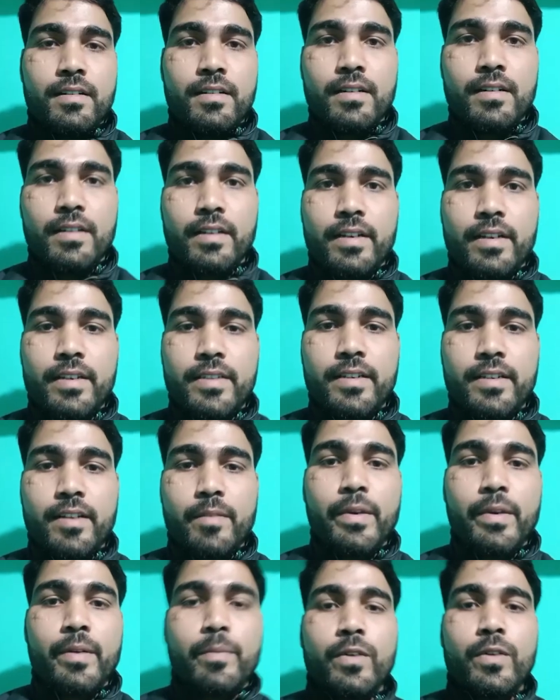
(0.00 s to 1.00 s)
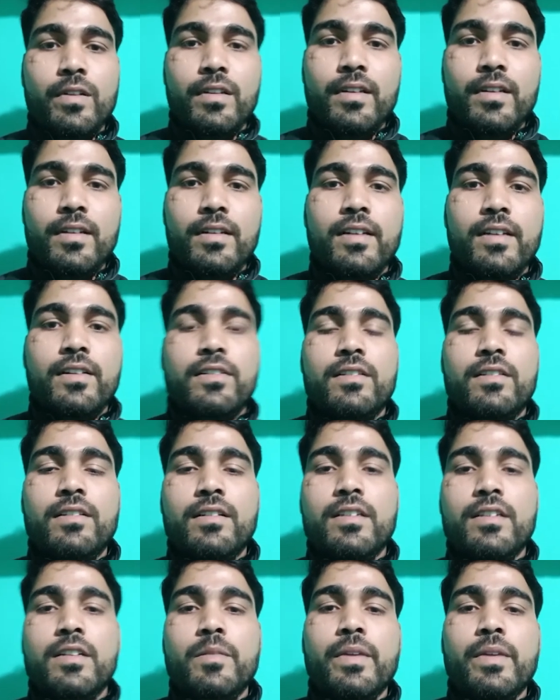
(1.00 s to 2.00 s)
హాయ్ గైస్ నా పేరు మూర్తి నేను
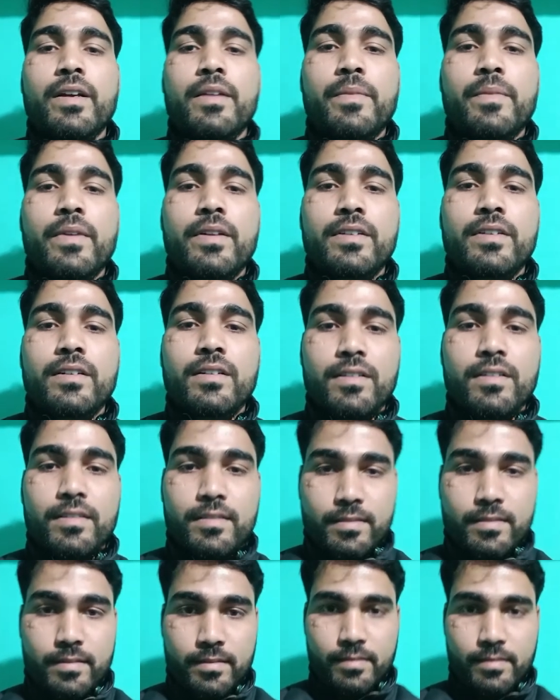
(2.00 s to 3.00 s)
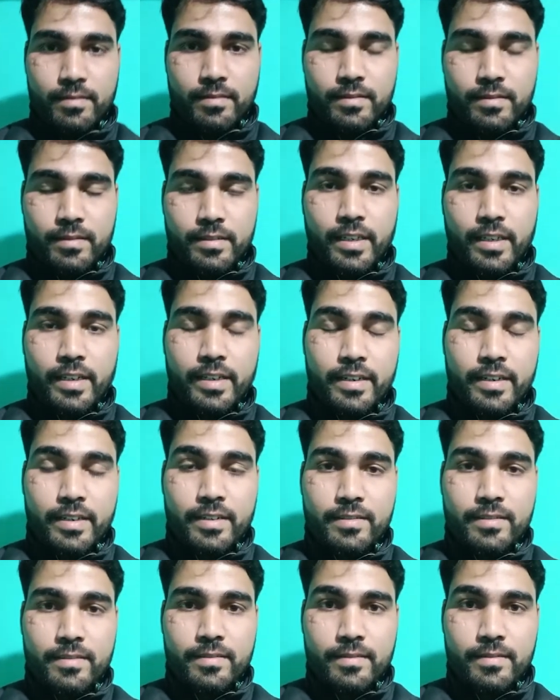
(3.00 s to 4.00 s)
త్రిపుల్ ఆర్ ప్రాజెక్ట్లో జాయిన్
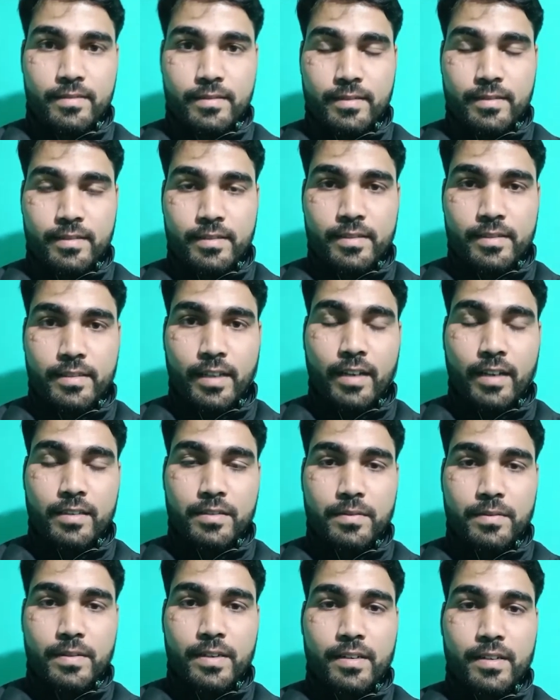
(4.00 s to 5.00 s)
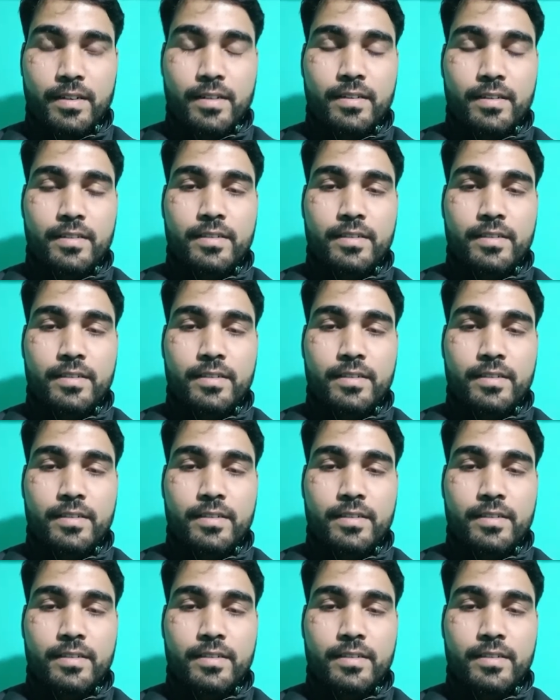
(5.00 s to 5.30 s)
అయినా థ్యాంక్స్ ఫర్